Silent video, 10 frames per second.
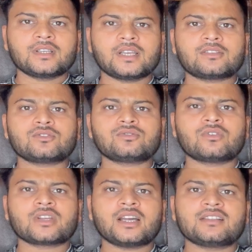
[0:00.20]
हेलो दोस्तों
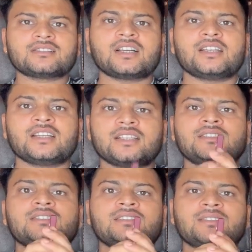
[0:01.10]
क्या हाल चाल है
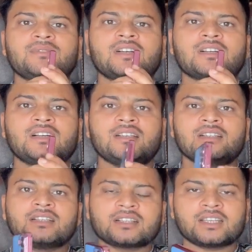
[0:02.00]
जय श्री महाकाल
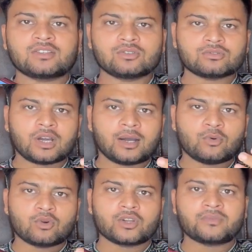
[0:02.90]
क्या दोस्तों आप
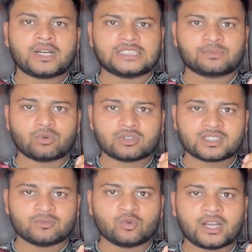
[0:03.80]
लोगों के पास
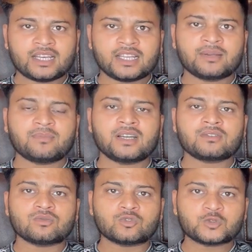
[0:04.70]
4G मोबाइल है पर
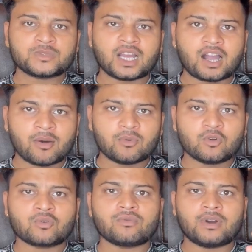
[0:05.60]
उसमें आप
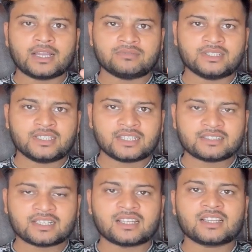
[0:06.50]
लोग 5G नेट
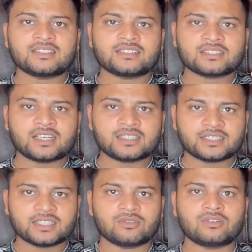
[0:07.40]
चलाना
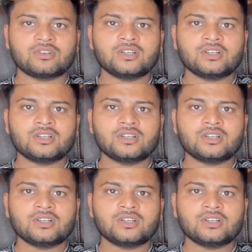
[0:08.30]
चाहते हो